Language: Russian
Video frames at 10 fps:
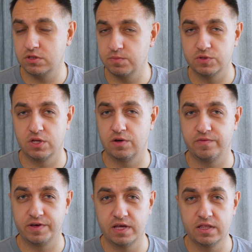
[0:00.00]
там, не знаю,
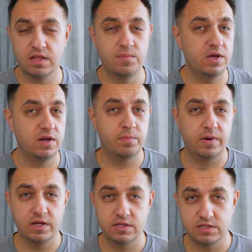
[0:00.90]
военными или
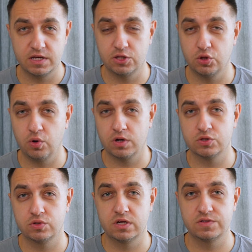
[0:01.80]
полицией, но
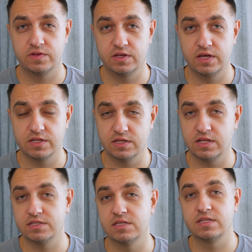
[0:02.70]
государство надеется
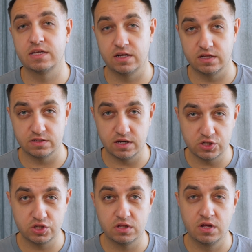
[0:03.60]
на сознательность
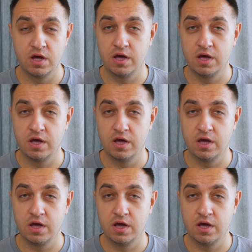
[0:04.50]
граждан